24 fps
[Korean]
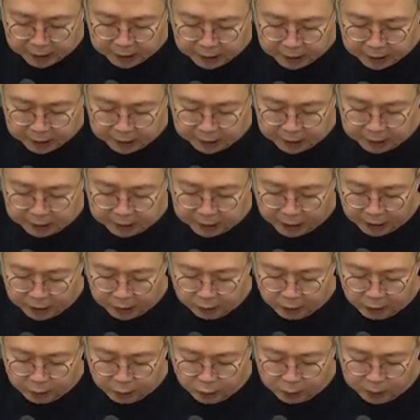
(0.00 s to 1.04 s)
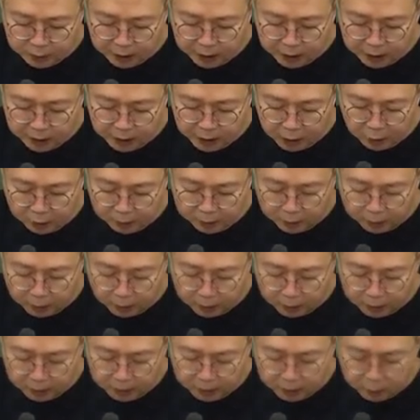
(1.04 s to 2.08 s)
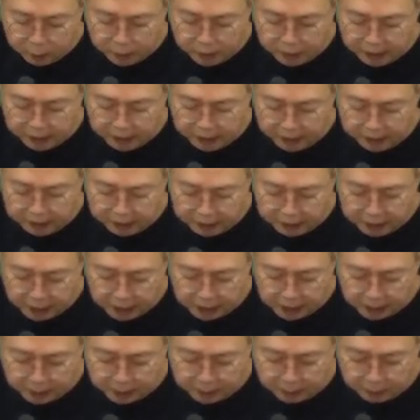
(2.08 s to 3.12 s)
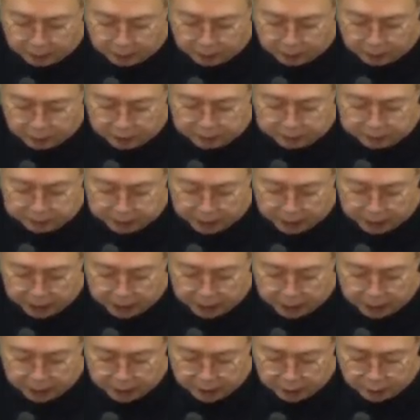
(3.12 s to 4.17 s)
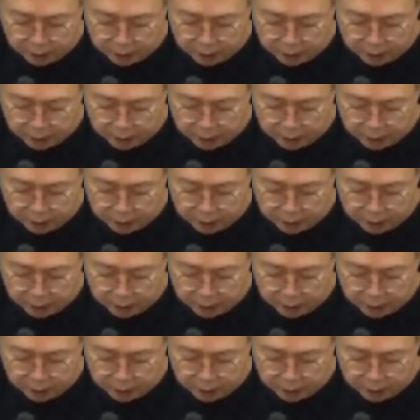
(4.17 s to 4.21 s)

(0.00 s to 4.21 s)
그 사유가 소멸한 날로부터 그러니까 전쟁이 끝난 날로부터 14일